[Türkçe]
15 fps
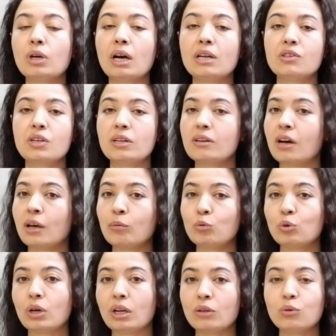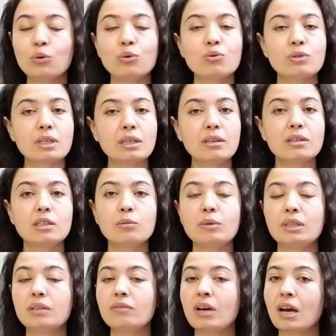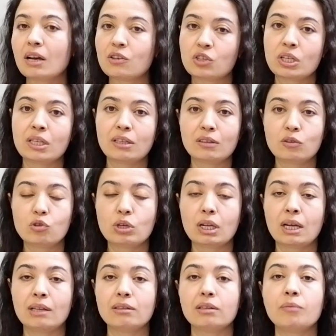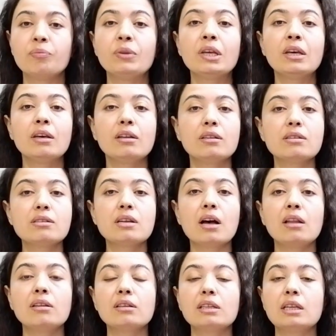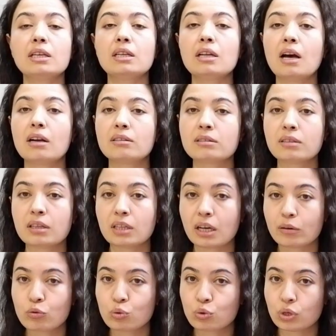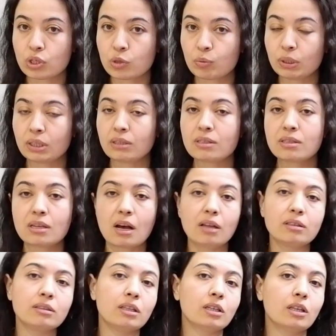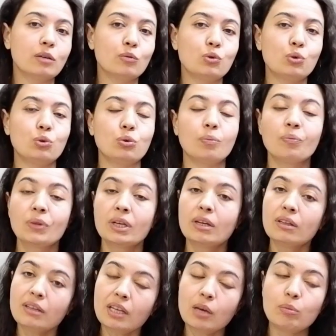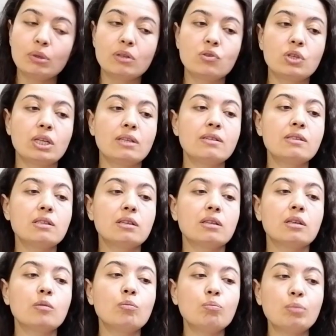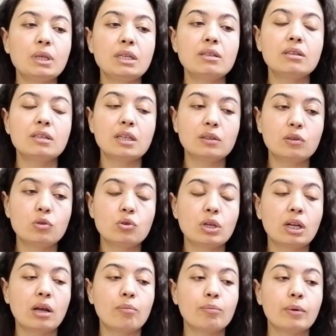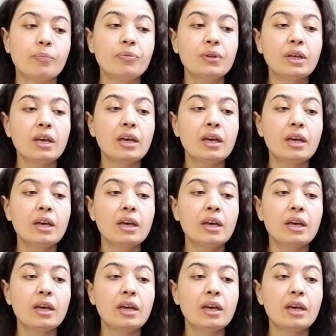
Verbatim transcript: müdahale, cerrahi müdahale döngüsüne girdi bitti ve her şey neticelendi. Ya da sağlıkla ilgili artık tedavi süreci bitti, sağlığına kavuştu diyebileceğiniz e, bir neticelenme.